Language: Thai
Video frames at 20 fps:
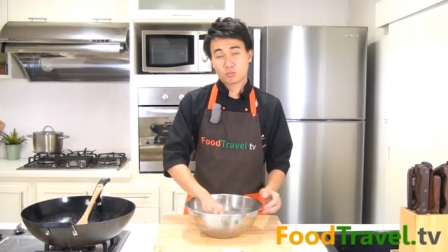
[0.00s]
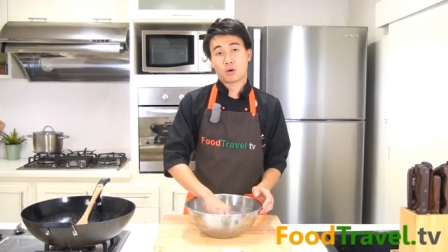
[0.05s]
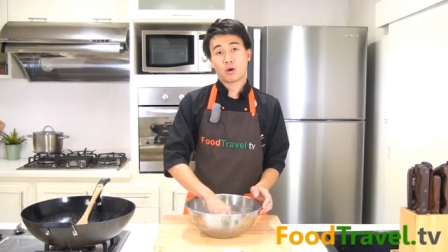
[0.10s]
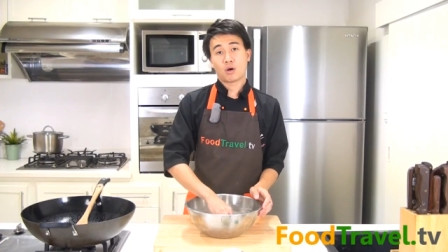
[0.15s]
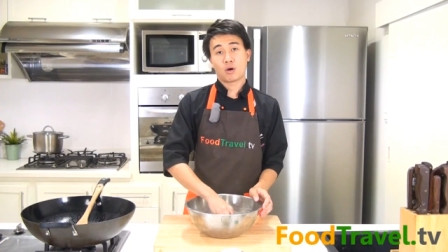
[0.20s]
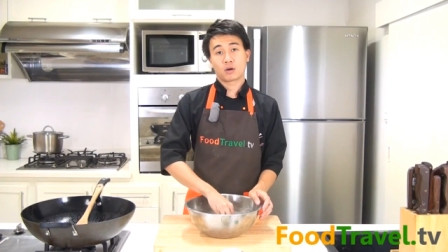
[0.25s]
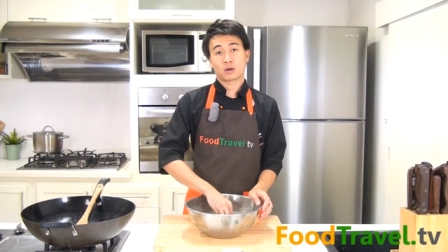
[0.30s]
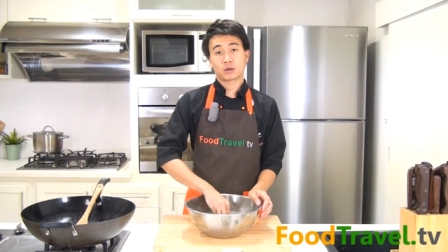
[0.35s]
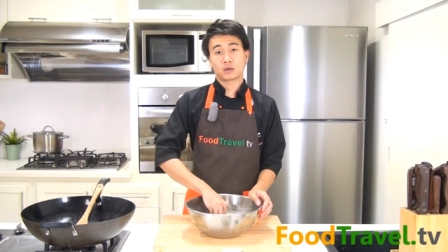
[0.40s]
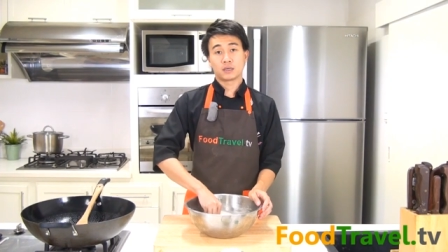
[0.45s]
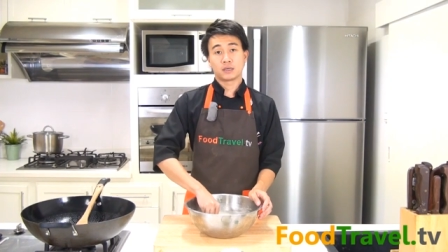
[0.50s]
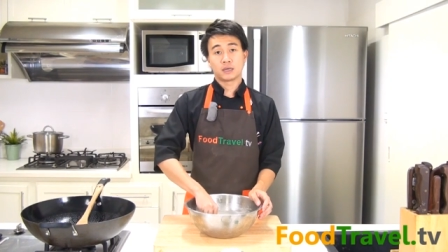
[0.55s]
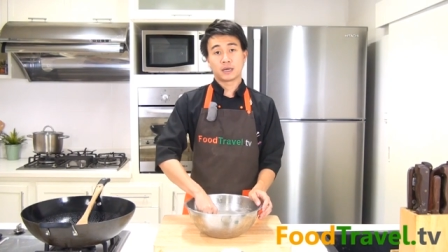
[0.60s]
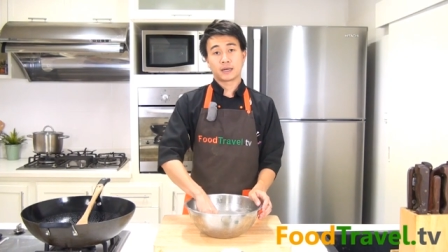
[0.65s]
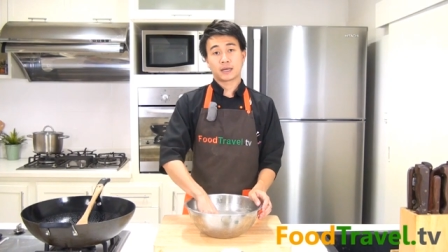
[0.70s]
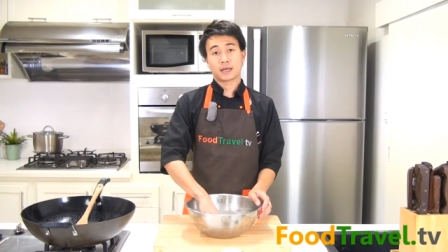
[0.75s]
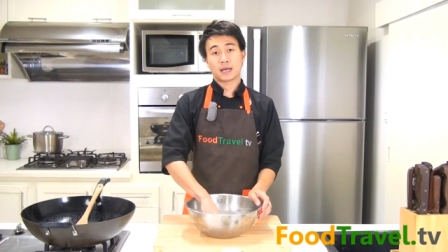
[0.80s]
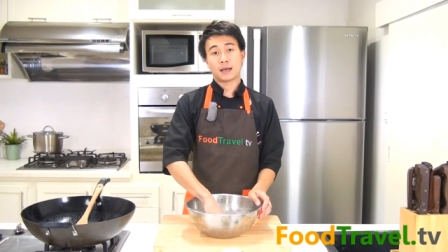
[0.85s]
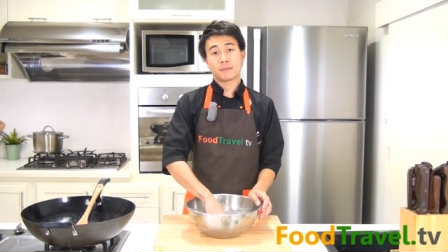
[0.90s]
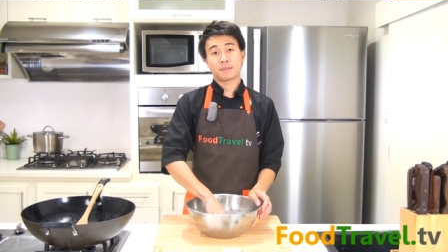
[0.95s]
พอเกลือ
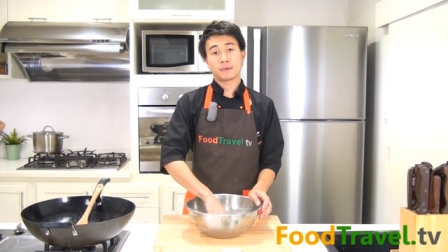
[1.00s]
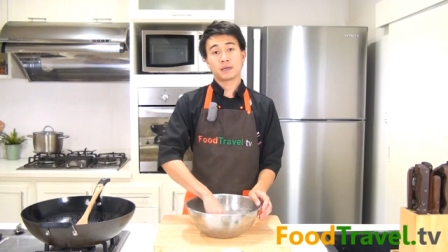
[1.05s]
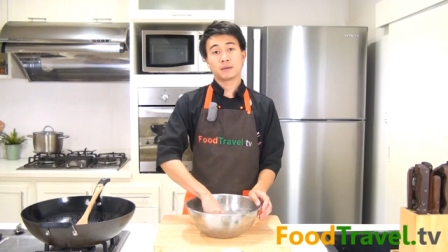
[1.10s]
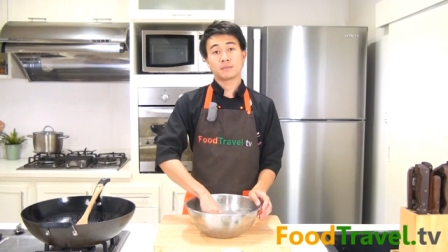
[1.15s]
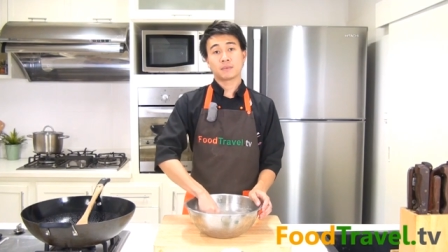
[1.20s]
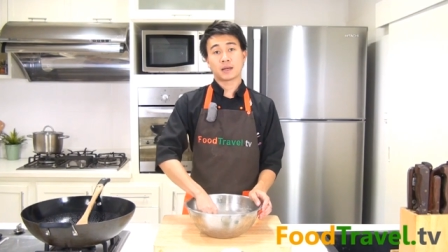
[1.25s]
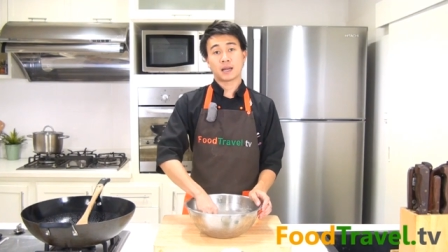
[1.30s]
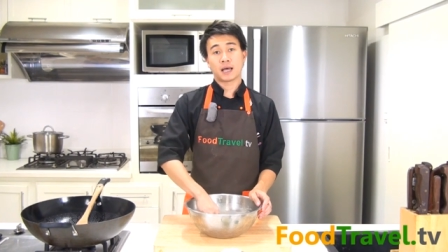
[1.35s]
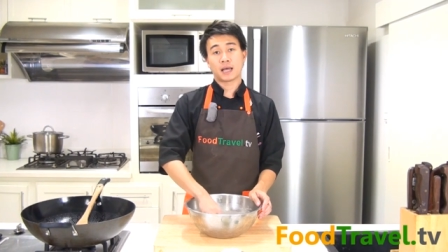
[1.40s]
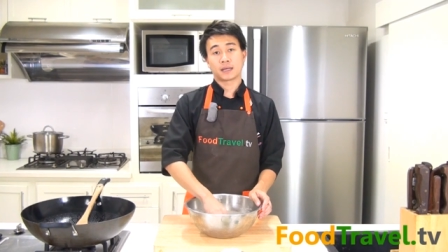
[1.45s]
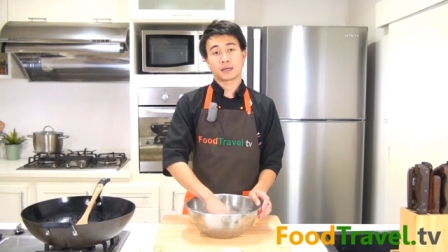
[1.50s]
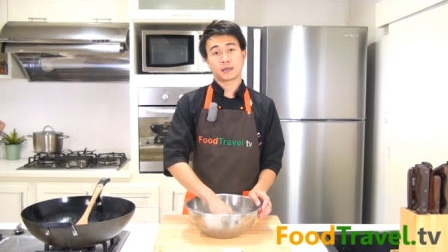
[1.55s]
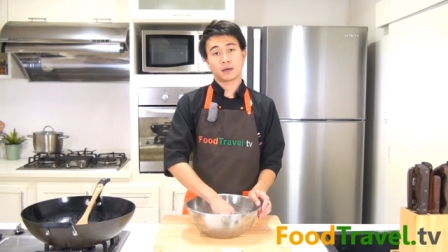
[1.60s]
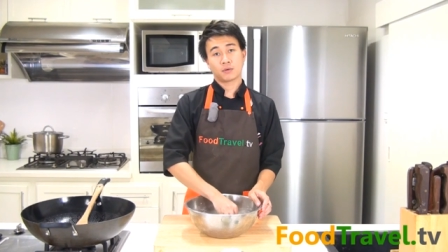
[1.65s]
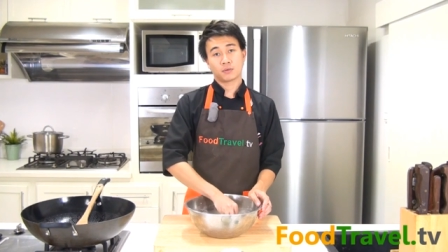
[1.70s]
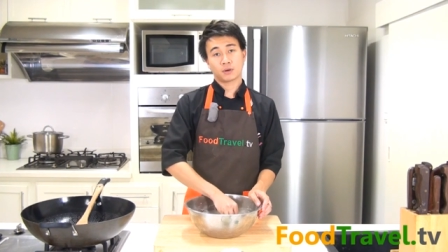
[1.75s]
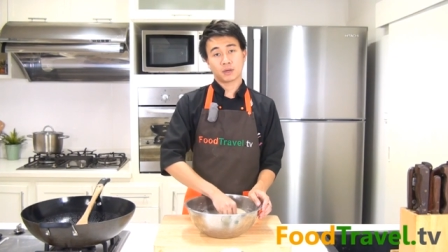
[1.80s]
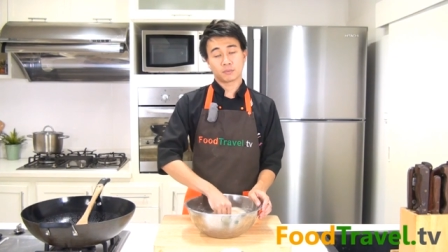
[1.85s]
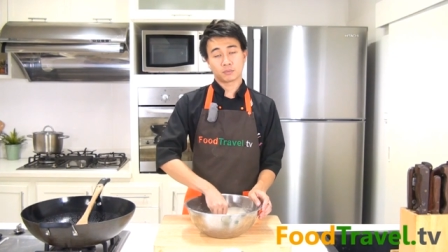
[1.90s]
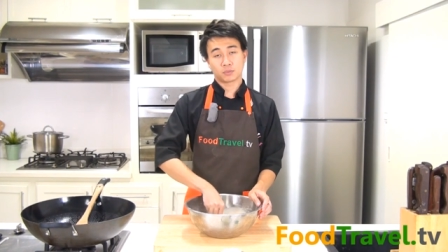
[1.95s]
นะครับเริ่มละลาย
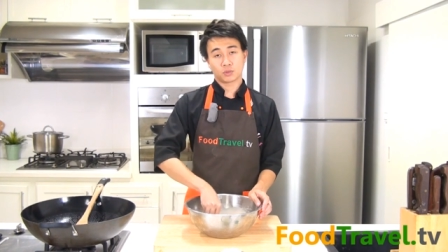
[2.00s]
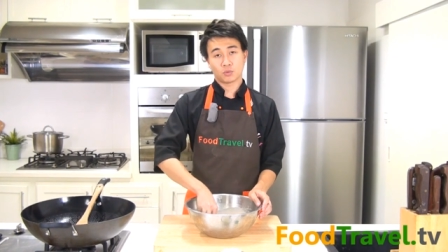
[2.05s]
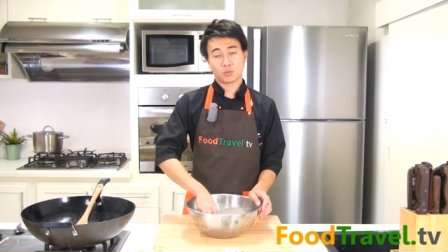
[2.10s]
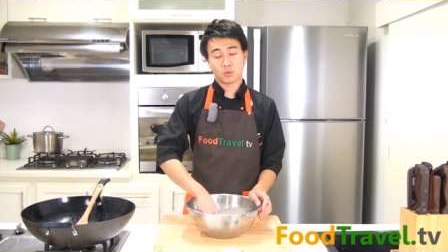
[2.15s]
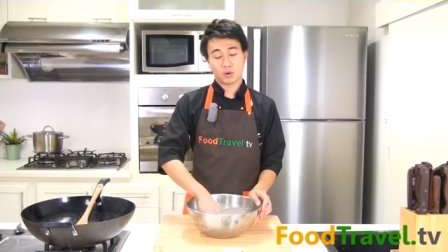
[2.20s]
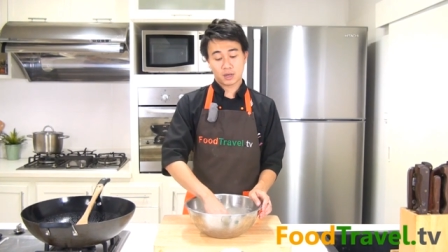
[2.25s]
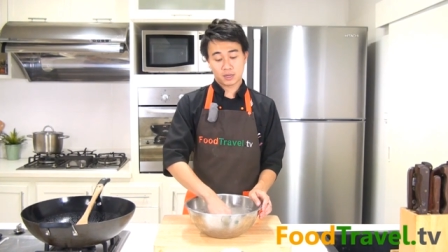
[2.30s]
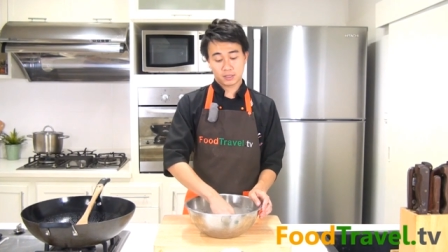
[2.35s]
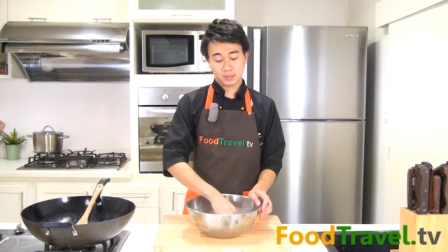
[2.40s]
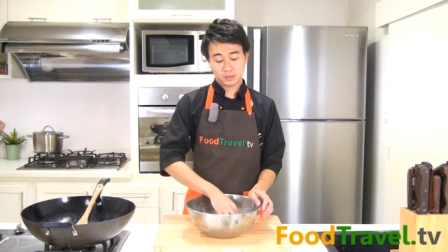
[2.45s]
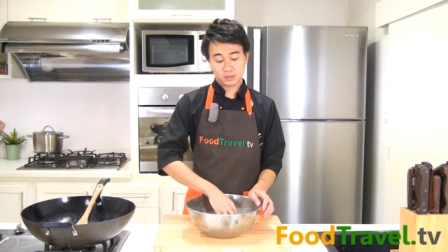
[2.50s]
เข้ากับตัว